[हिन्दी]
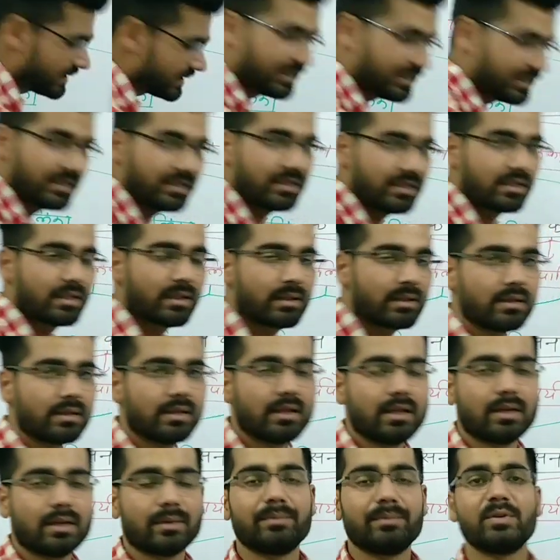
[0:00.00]
जैसे कि
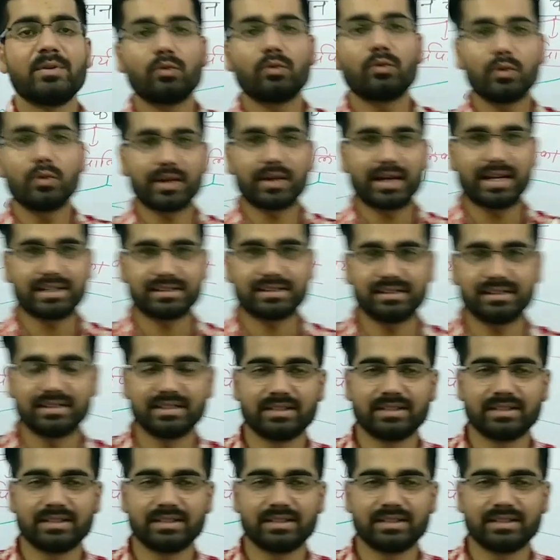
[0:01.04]
ब्यूरोक्रेसी